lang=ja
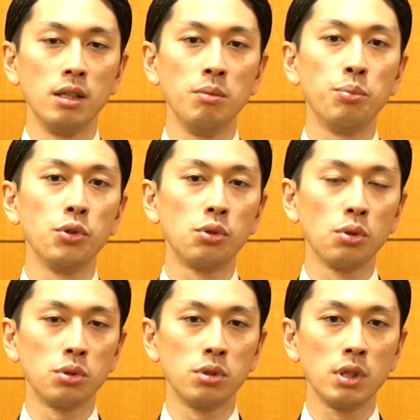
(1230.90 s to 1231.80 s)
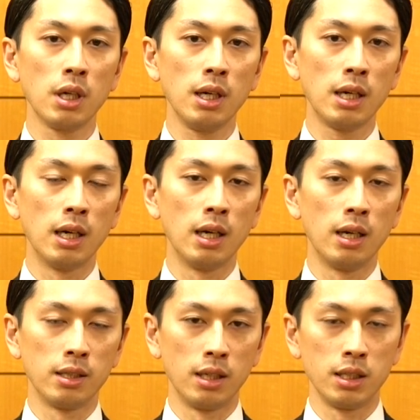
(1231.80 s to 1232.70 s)
インプットをするか
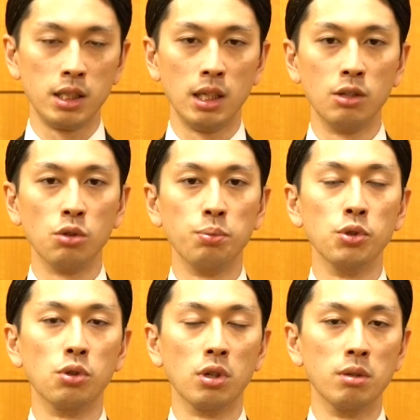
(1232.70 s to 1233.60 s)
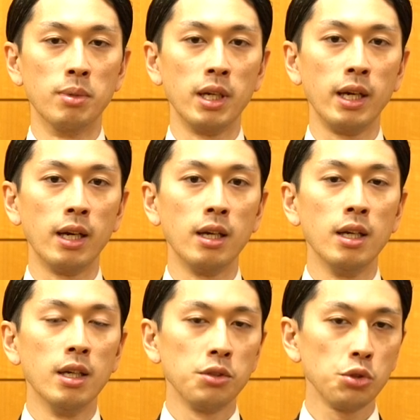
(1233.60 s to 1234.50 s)
ら新しいアウトプットが生まれ
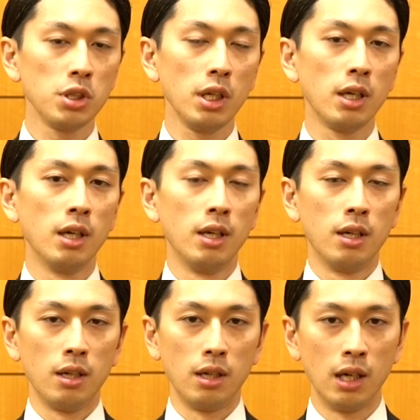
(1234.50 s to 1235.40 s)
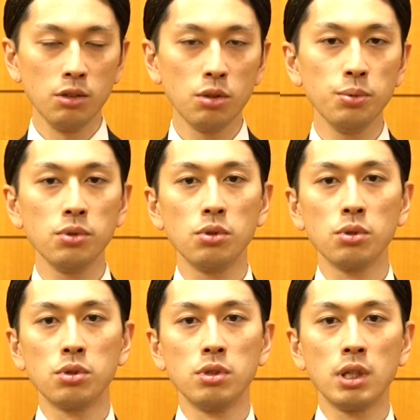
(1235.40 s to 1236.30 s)
そして
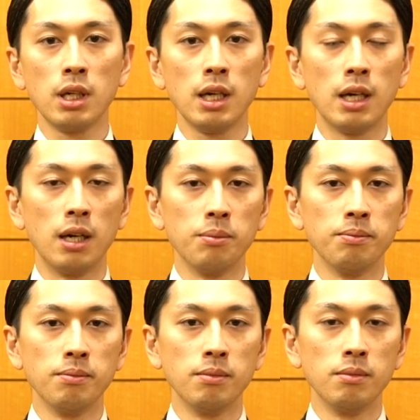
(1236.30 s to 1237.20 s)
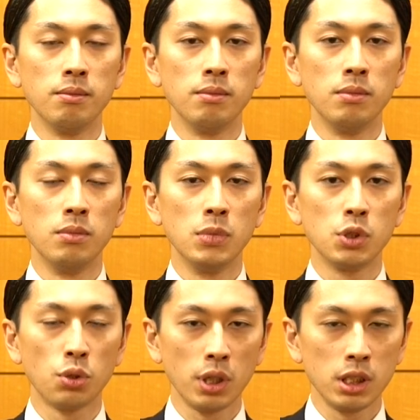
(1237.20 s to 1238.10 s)
アウトプットをするから
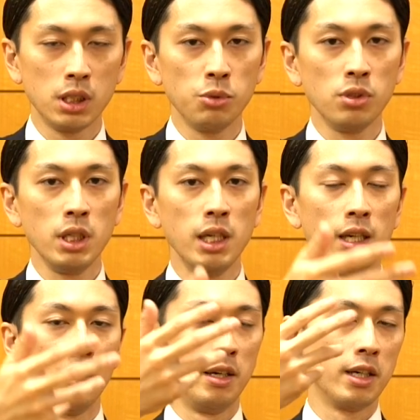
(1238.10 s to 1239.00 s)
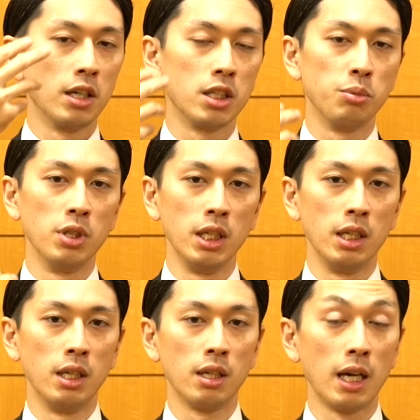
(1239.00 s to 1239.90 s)
それが自分にリカーシブ
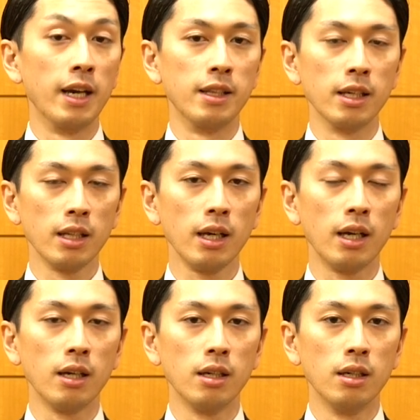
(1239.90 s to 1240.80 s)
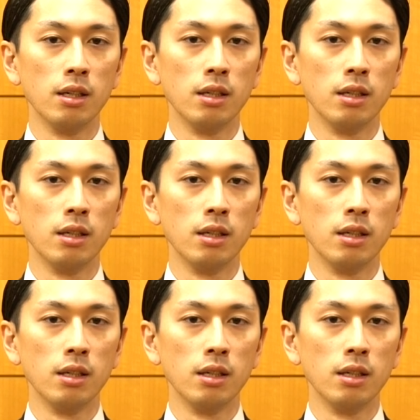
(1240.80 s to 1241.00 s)
に返ってきて